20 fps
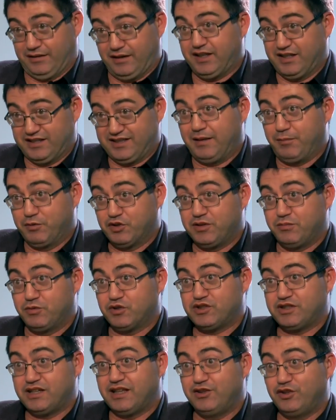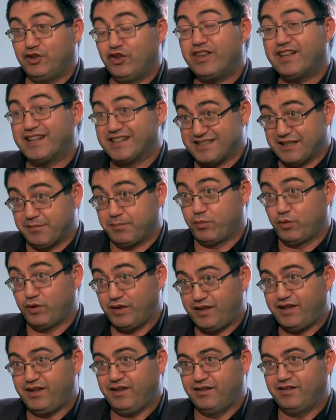Estamos demostrando de que se
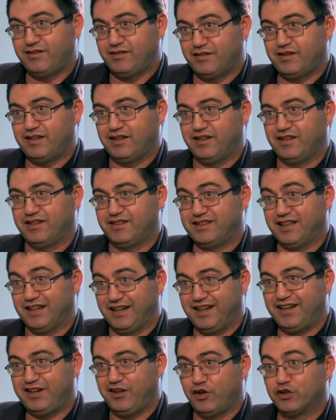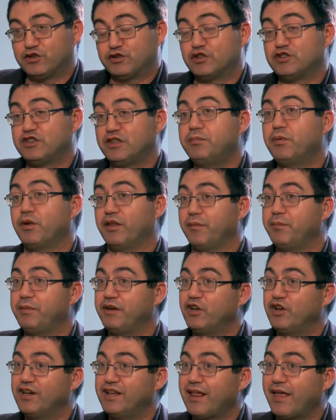puede eh, tener otro tipo de
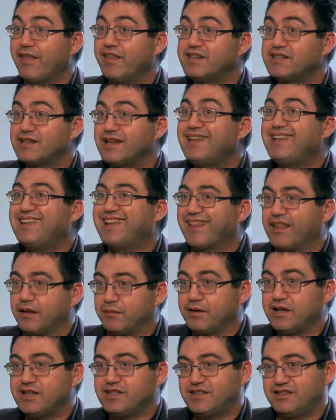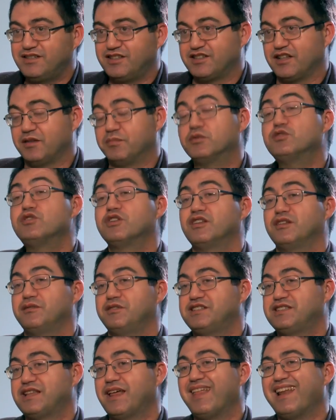prioridades y además, desde el punto de
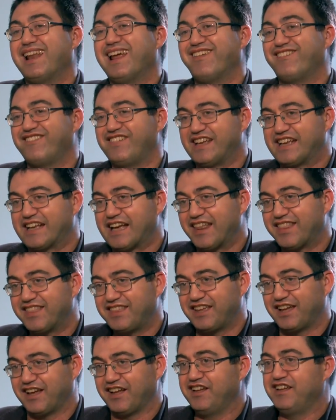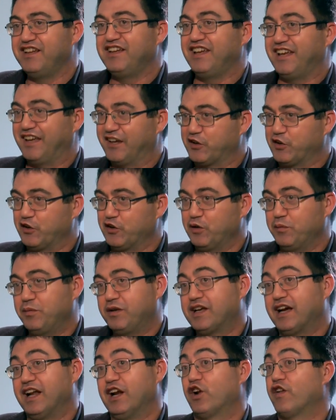vista de la eficacia
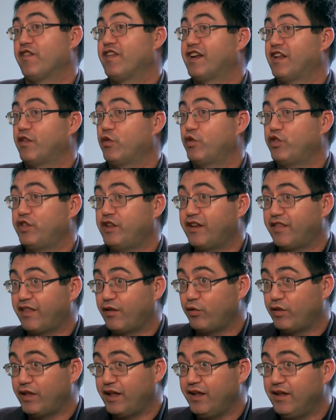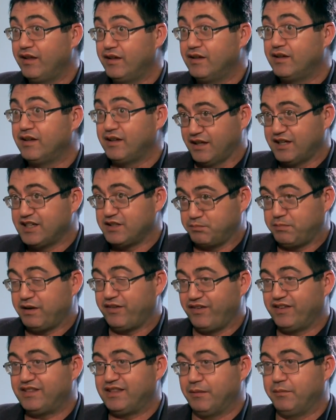económica a la hora de reducir deuda, es
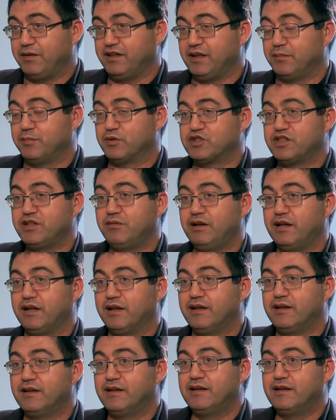perfectamente posible.